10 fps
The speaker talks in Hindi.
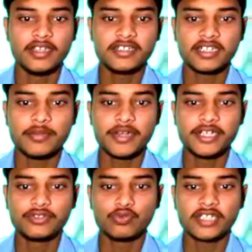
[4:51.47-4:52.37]
इट
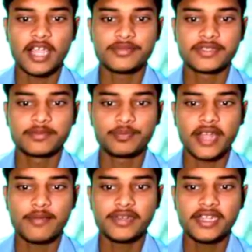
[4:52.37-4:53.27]
रिमेन टू टाइप्स
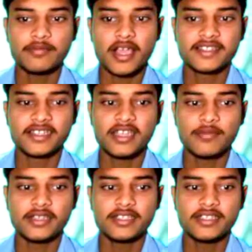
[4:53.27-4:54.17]
प्राइमरी
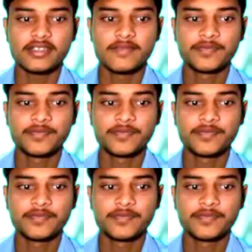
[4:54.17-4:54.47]
माइसिलियम इज